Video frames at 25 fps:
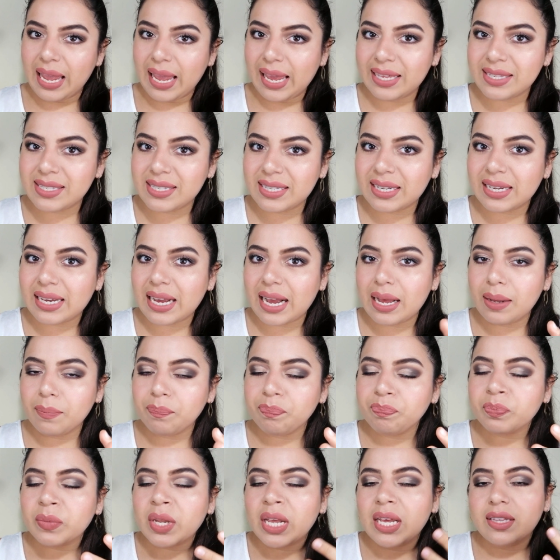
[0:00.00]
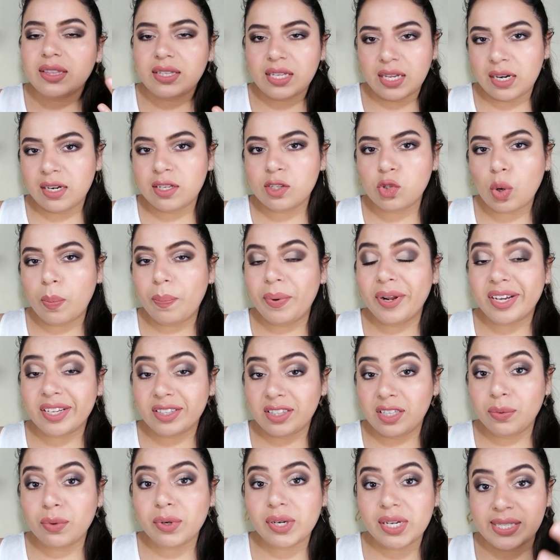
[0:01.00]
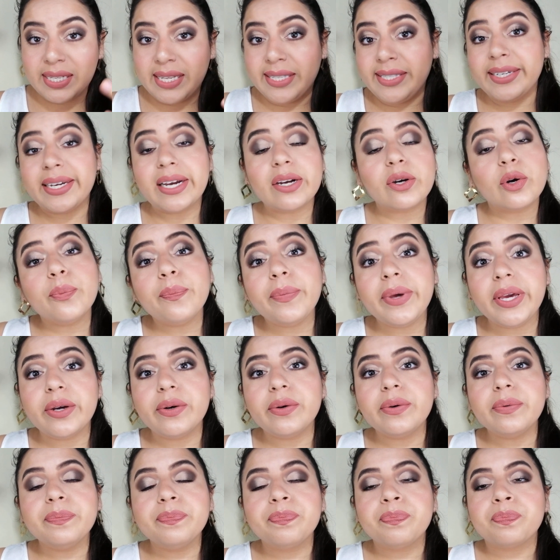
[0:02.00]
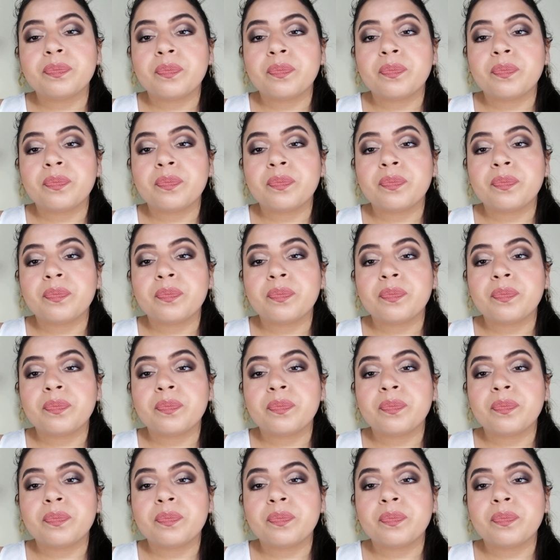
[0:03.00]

Esica tiene su aplicativo que es Esica conmigo